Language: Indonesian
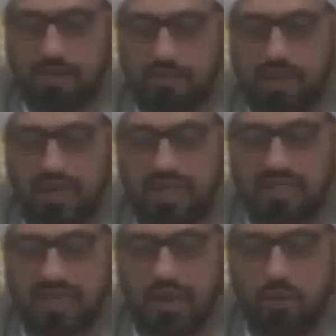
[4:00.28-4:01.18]
Bal idza
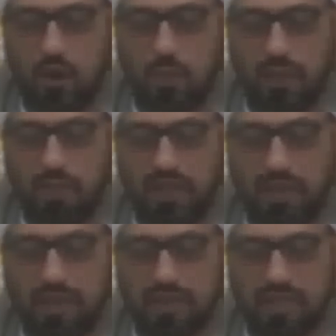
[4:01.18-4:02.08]
sa'alu ukhbir bi
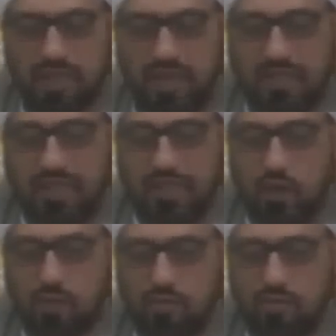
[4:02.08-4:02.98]
ni'matin
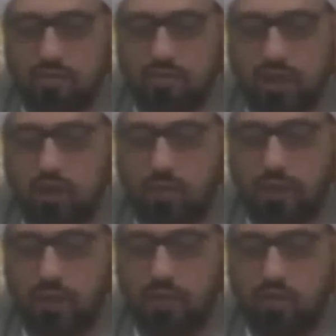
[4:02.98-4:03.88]
hasadahum wa in
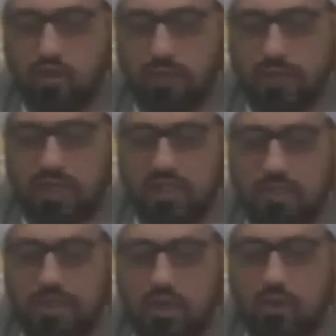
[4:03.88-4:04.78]
ukhbira bi musibatin
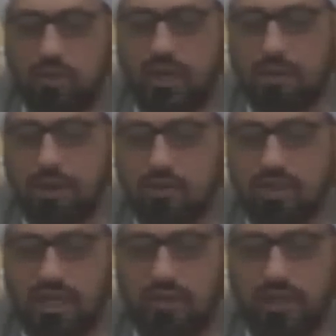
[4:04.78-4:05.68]
syamatahum. Karena manusia
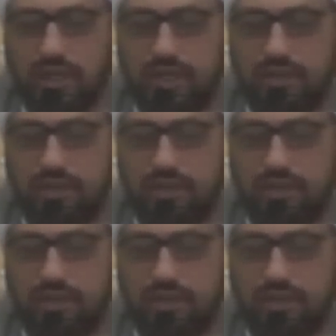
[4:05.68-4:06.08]
itu begini.